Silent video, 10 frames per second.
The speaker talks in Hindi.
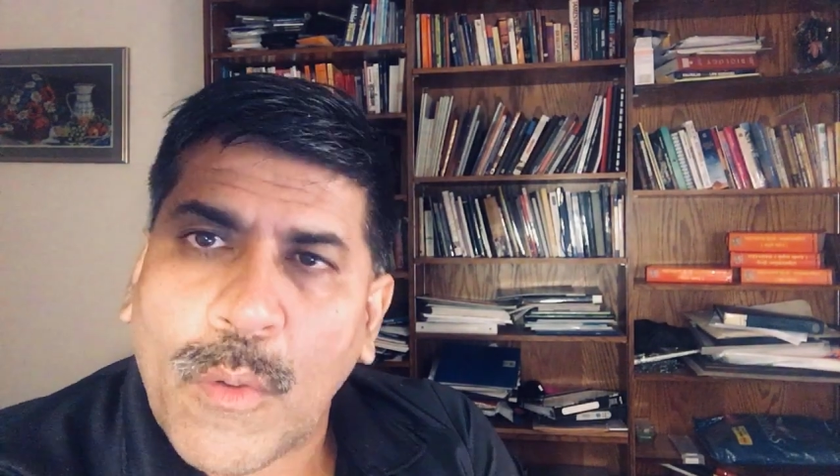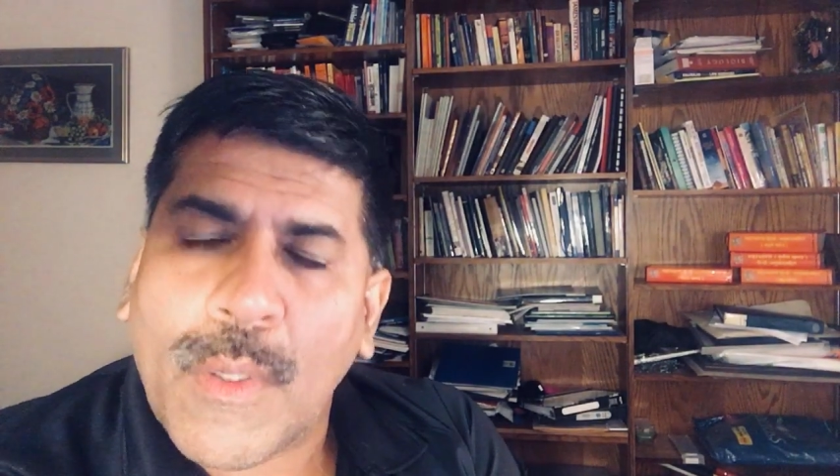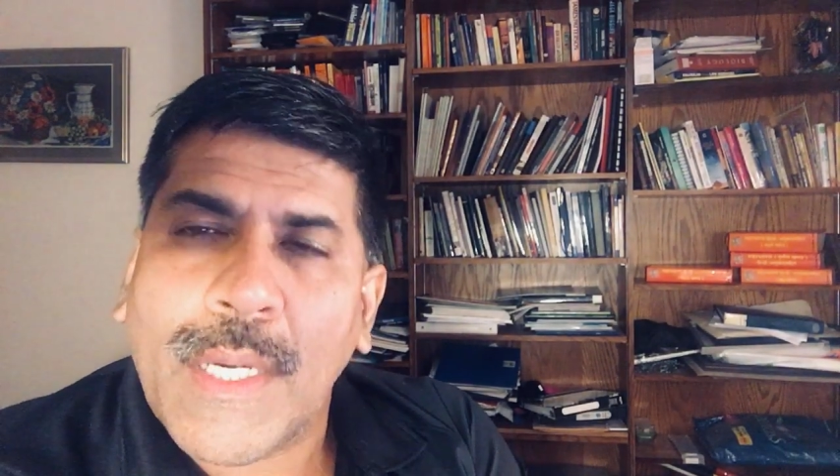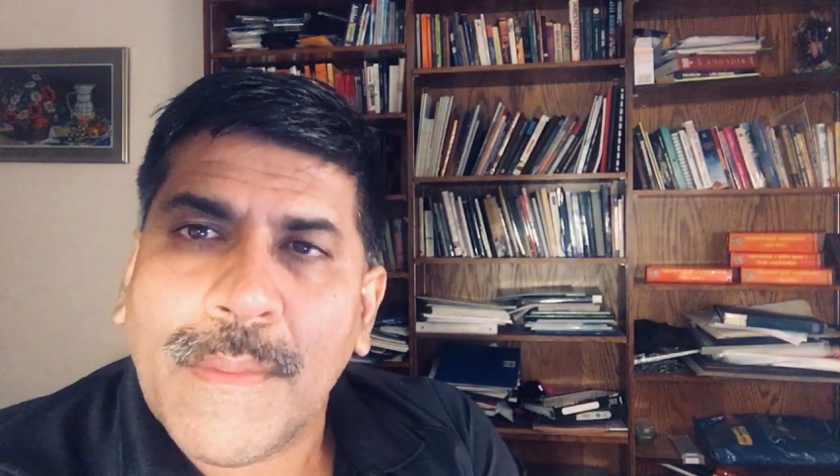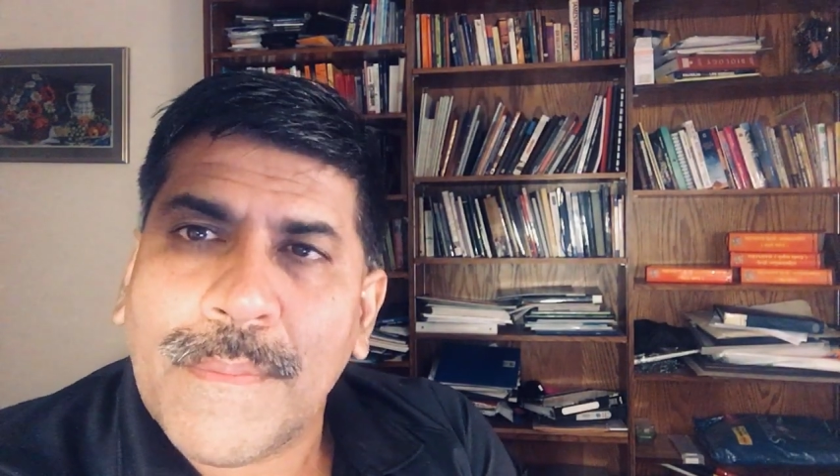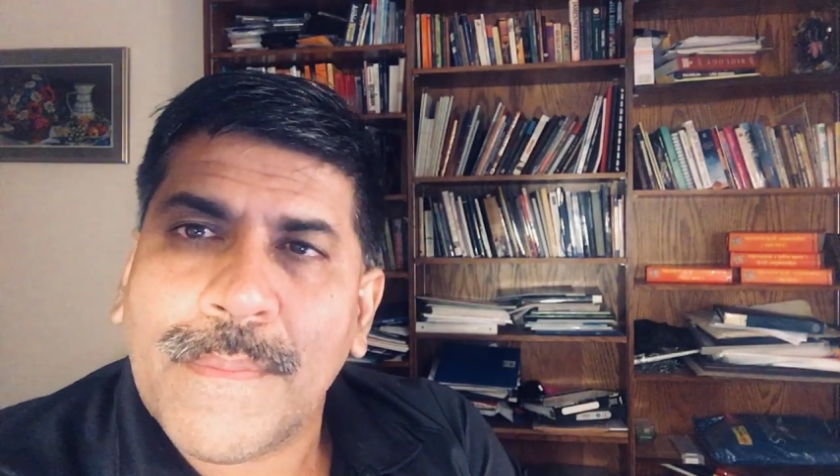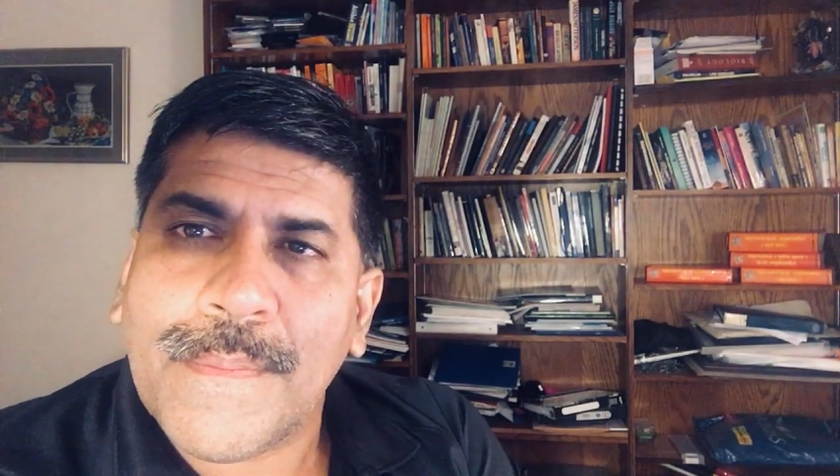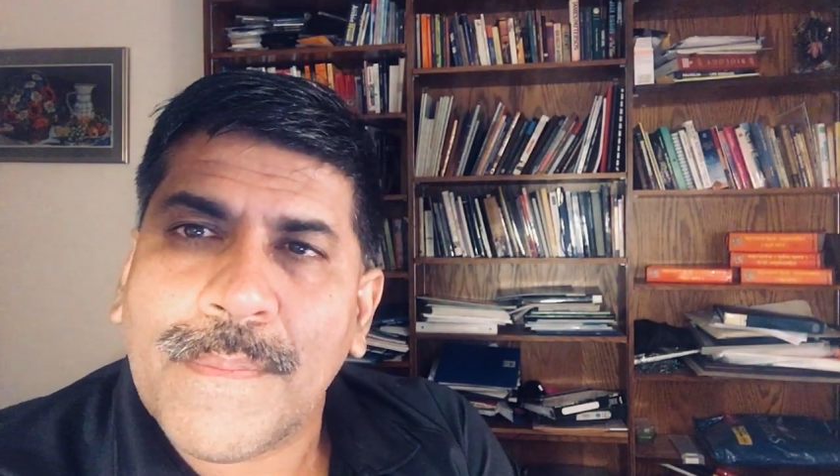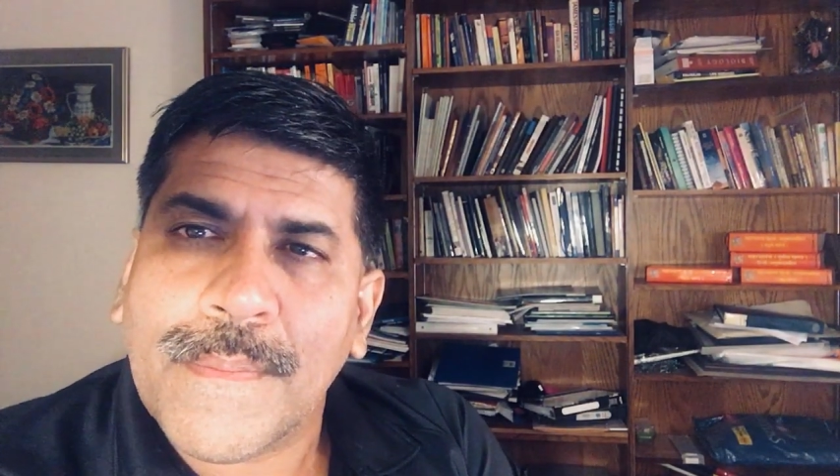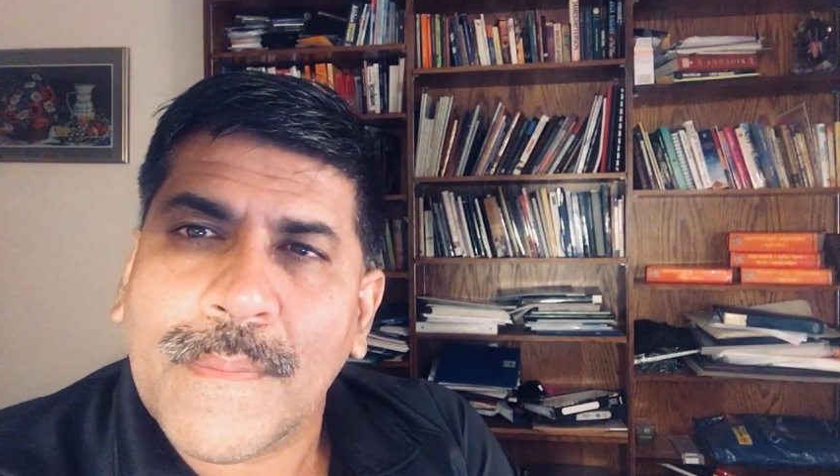होगा
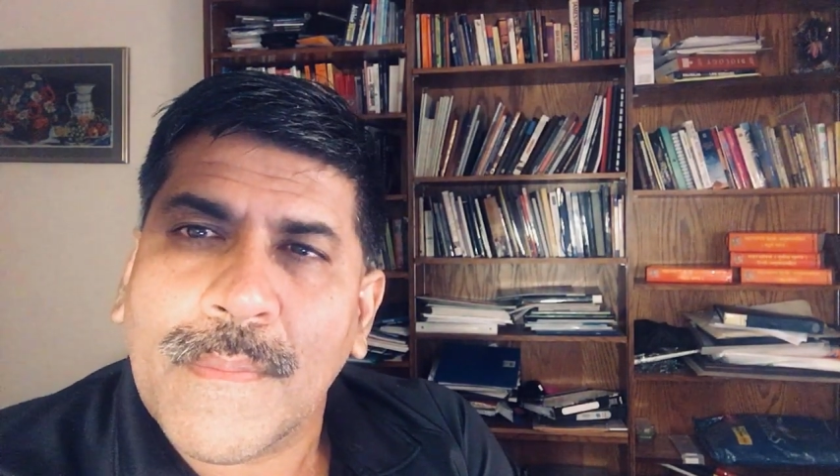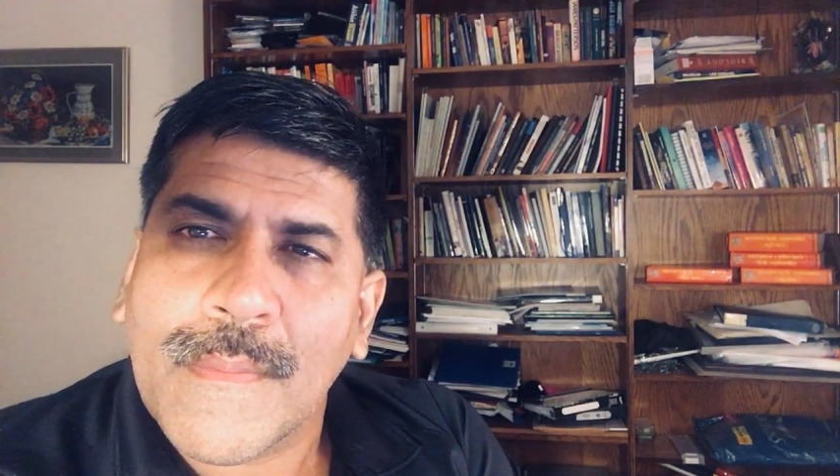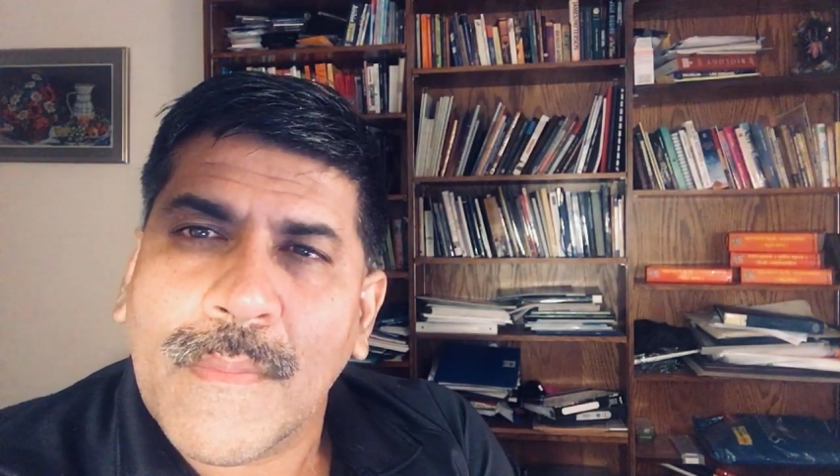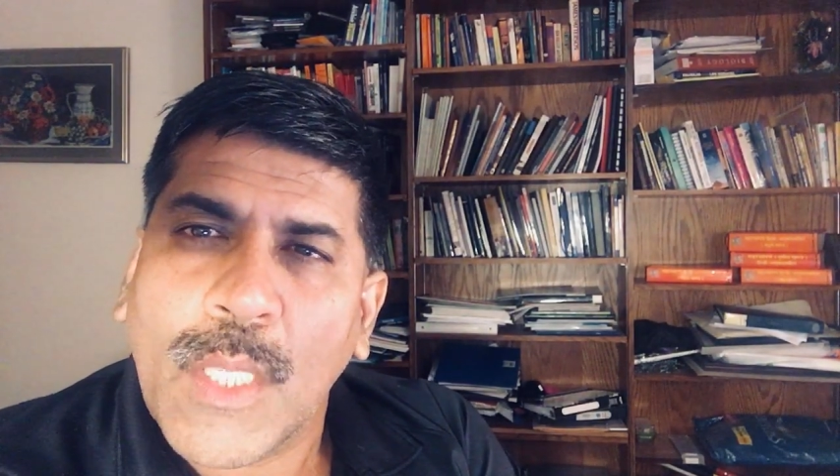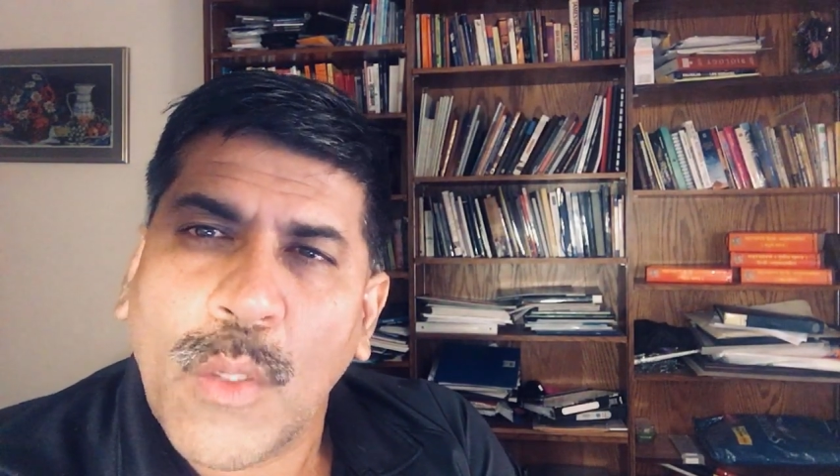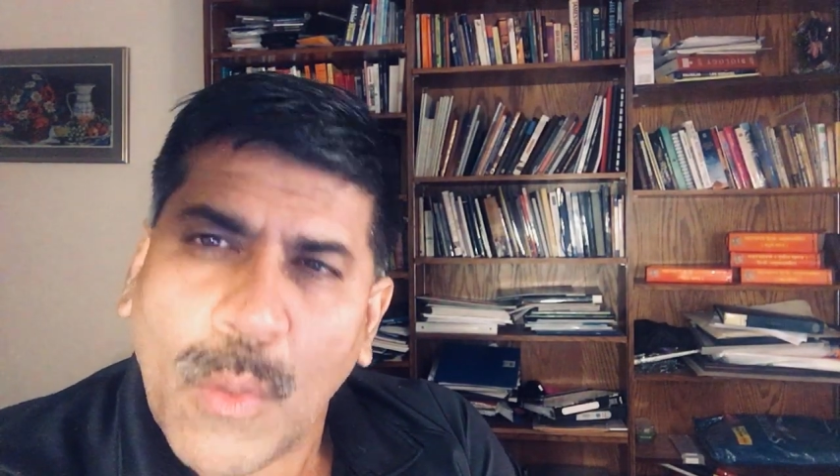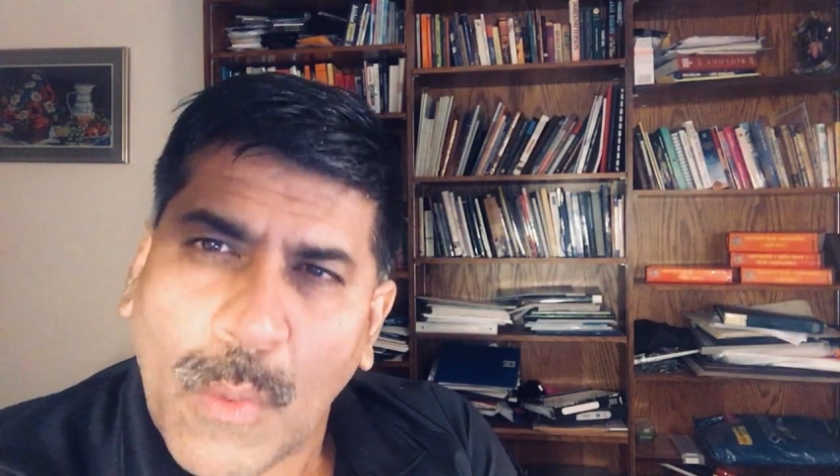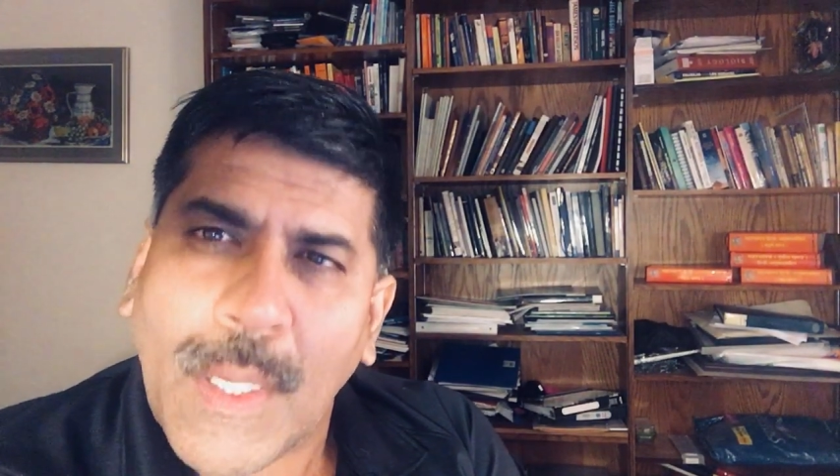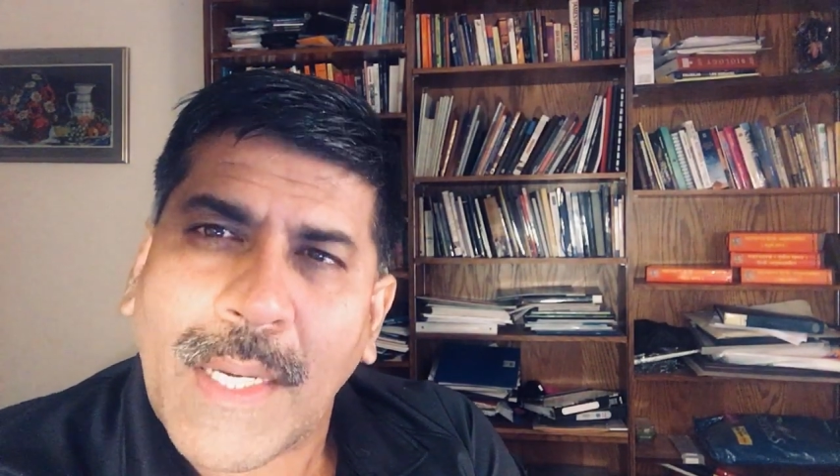हुआ